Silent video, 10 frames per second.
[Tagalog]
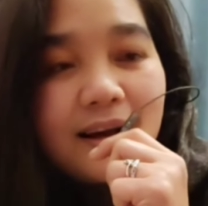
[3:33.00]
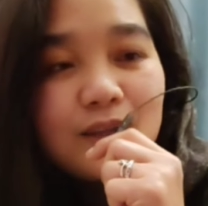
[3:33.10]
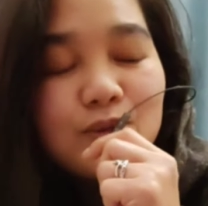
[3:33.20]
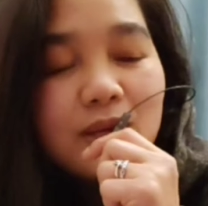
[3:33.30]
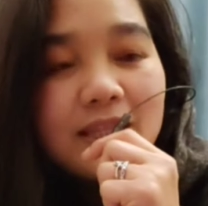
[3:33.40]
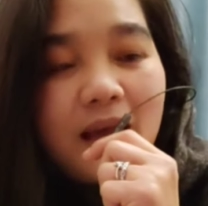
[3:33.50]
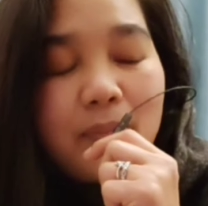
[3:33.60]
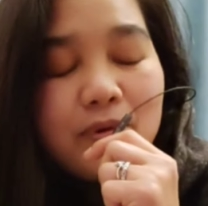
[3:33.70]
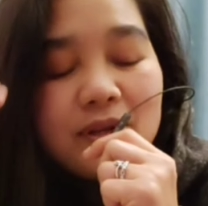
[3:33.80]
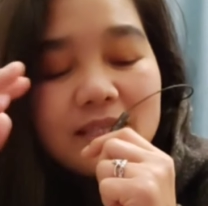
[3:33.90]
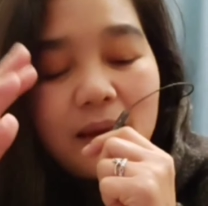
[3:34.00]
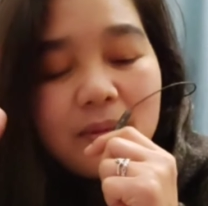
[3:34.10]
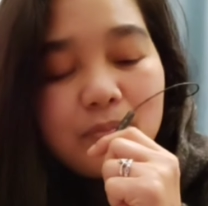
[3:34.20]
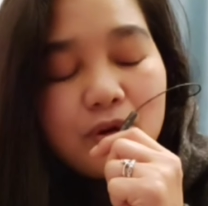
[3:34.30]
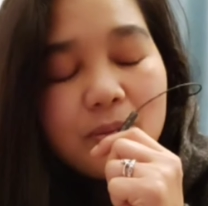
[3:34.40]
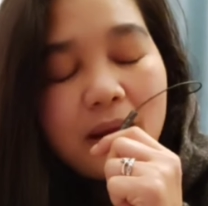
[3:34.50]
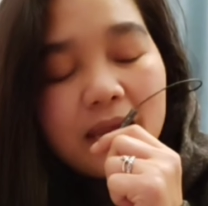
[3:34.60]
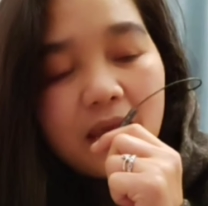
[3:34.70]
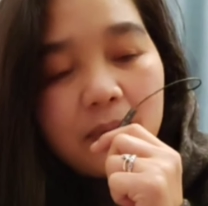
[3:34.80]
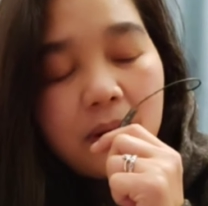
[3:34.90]
Katulad nga po ng sabi po ng mga
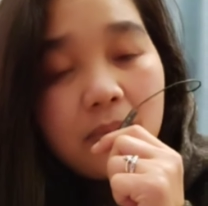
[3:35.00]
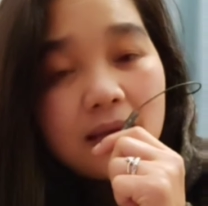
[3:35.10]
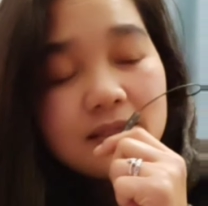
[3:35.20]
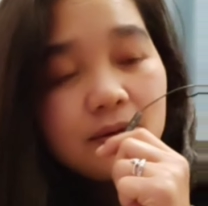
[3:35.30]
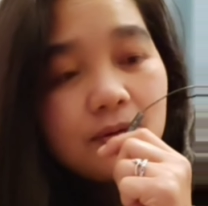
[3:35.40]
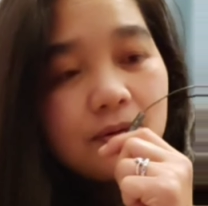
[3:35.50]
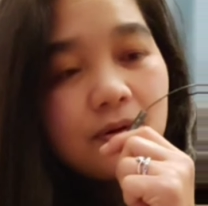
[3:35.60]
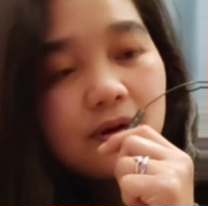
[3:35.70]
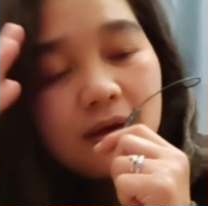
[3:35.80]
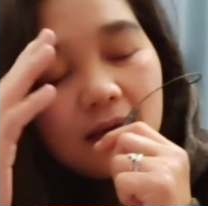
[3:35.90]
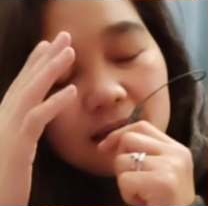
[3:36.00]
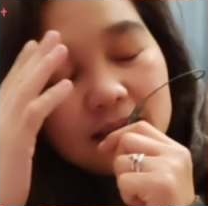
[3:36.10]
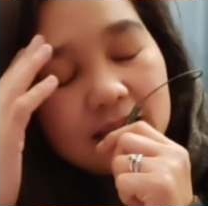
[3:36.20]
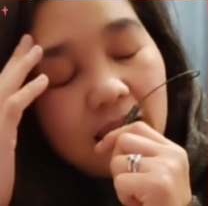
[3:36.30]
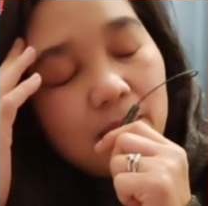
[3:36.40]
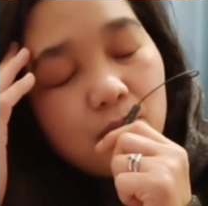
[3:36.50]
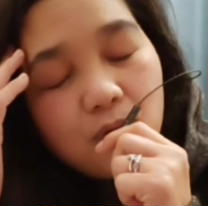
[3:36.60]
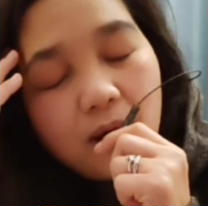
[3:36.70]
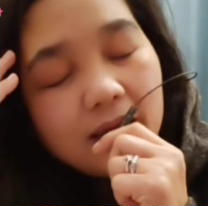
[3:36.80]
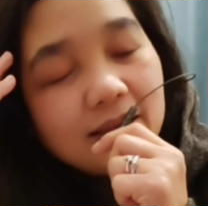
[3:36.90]
nababasa ko, sa
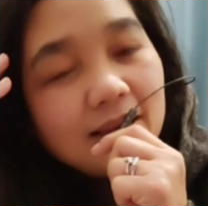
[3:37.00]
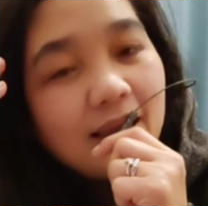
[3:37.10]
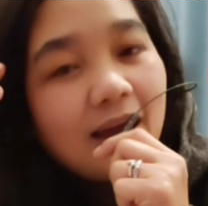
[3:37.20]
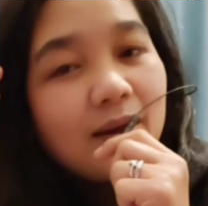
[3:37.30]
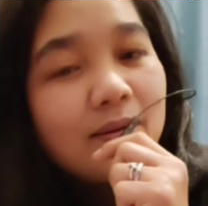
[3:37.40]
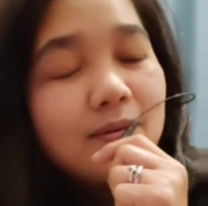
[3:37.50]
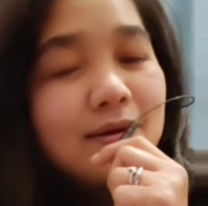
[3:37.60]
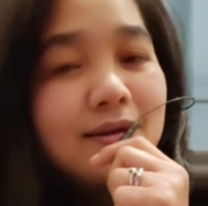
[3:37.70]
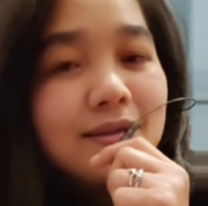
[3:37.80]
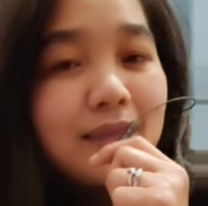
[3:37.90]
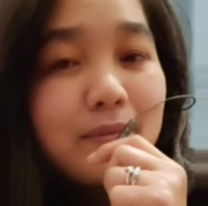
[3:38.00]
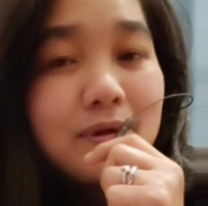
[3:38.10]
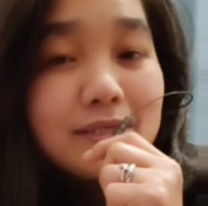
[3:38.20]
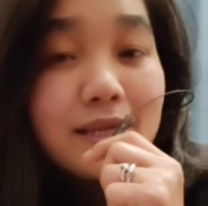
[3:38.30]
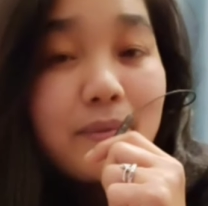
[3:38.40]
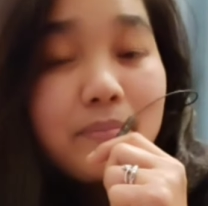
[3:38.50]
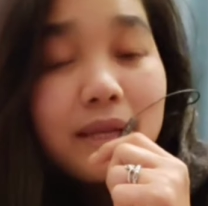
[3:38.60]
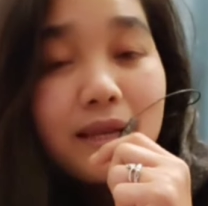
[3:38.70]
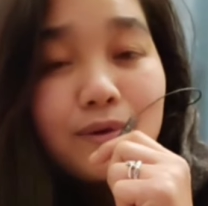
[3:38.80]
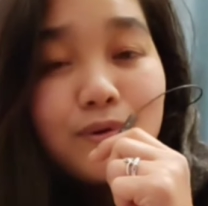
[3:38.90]
talambuhay nila, never silang
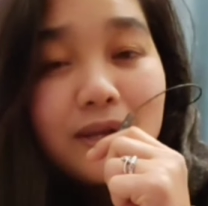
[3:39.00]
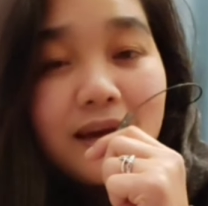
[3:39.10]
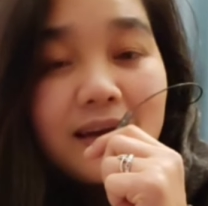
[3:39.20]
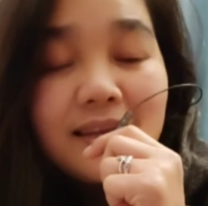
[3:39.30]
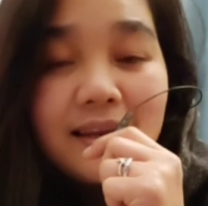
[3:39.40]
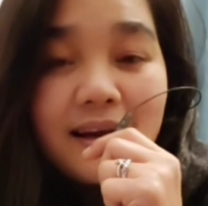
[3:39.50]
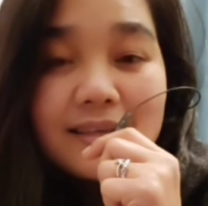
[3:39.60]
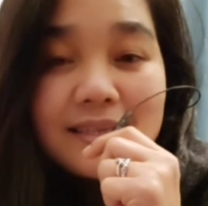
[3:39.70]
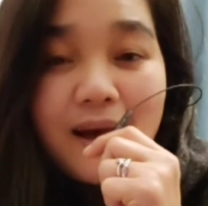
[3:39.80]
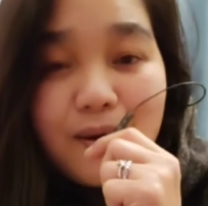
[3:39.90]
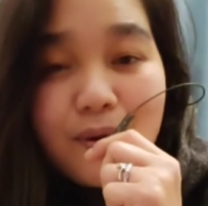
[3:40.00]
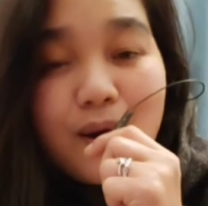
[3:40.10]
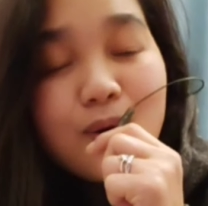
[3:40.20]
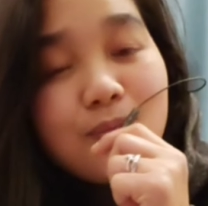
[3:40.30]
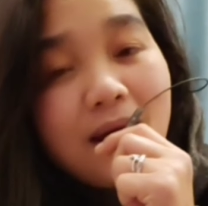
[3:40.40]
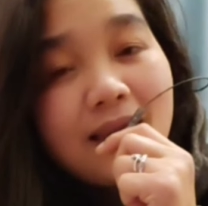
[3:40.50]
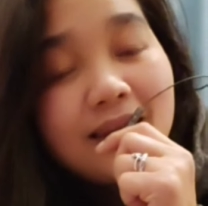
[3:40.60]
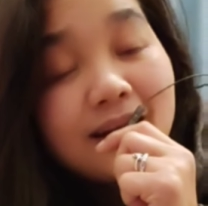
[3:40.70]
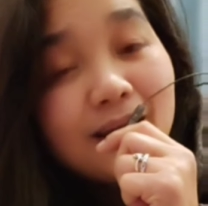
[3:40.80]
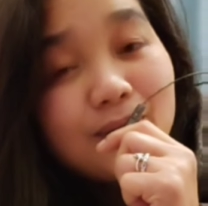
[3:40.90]
pinaliguan ng kanilang asawa o mahal
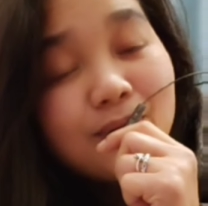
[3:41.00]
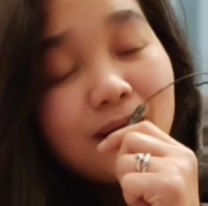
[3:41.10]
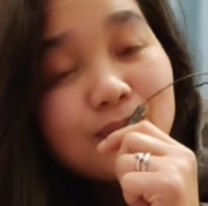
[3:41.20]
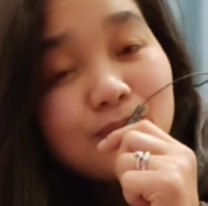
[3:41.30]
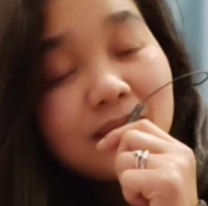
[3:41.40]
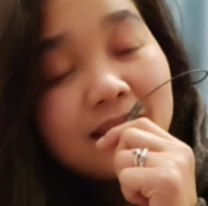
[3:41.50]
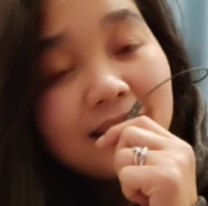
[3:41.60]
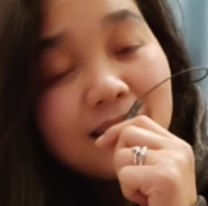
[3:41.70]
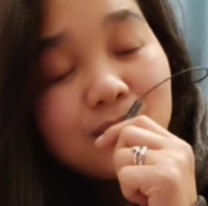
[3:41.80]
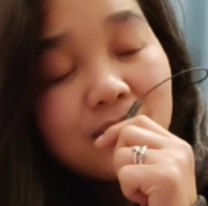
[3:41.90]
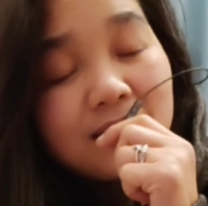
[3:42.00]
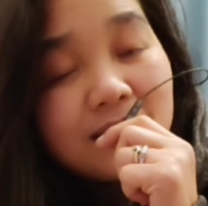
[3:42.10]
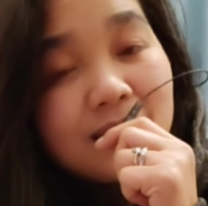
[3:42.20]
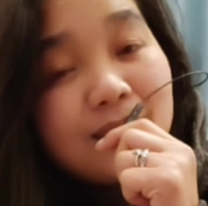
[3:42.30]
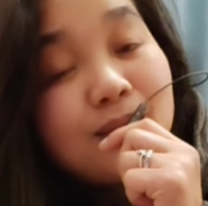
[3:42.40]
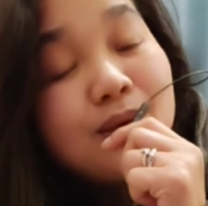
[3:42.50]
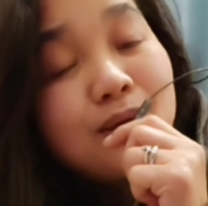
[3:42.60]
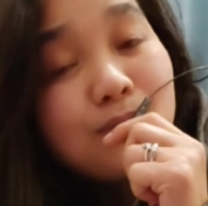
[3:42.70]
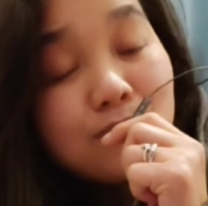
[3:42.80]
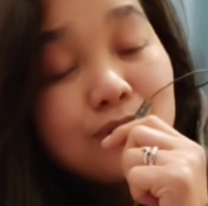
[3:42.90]
ng ganong katulad ng ginawa ni
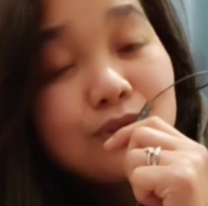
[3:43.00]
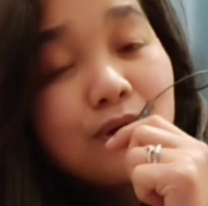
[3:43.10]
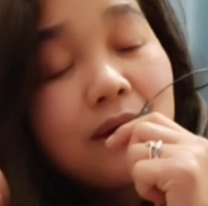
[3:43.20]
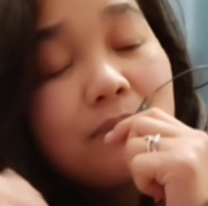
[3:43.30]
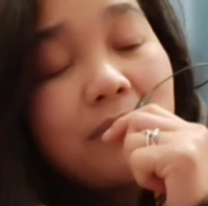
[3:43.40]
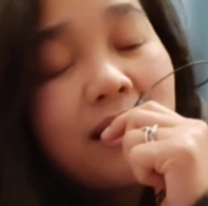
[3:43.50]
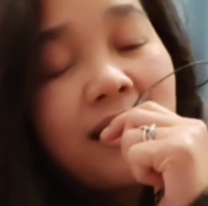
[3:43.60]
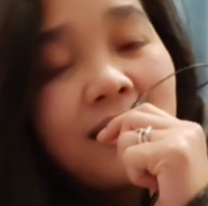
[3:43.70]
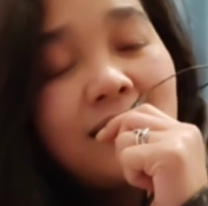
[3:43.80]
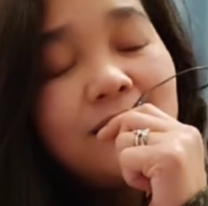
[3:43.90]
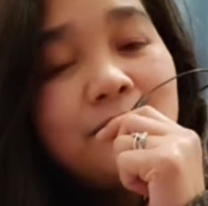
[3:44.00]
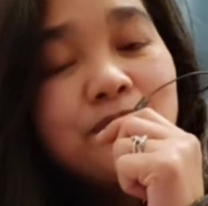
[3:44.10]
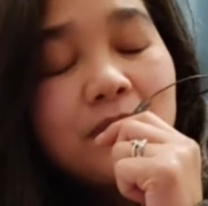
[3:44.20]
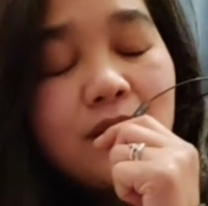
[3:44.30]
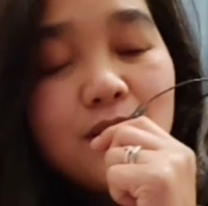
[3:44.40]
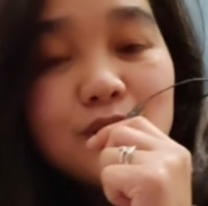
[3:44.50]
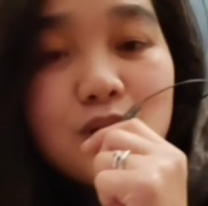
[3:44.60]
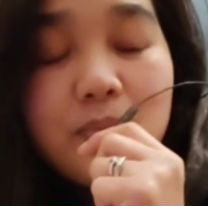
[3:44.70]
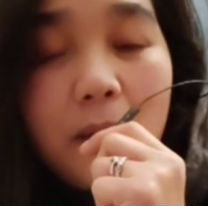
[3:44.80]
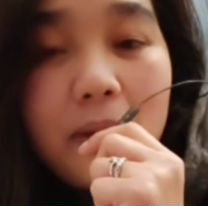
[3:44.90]
bunso kay mahal. So,
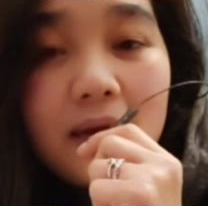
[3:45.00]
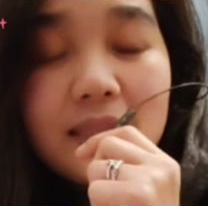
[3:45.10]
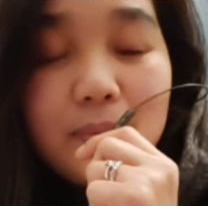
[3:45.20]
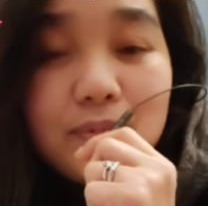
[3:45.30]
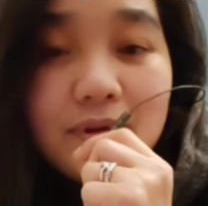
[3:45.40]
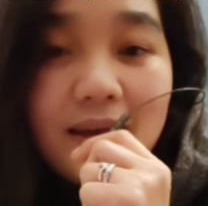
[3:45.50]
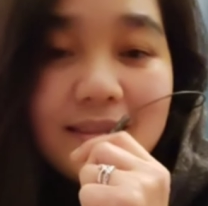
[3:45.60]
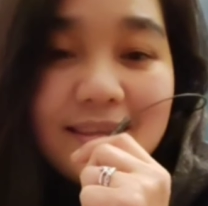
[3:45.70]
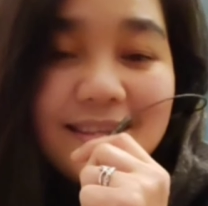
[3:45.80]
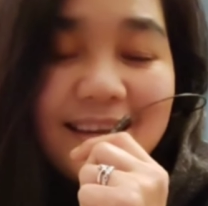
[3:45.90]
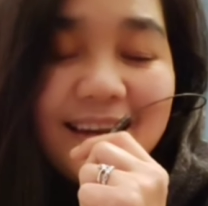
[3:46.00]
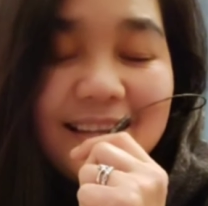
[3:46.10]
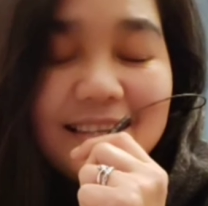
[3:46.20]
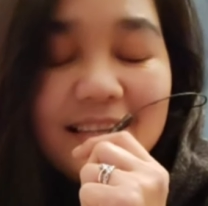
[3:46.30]
ipapakita po natin yan.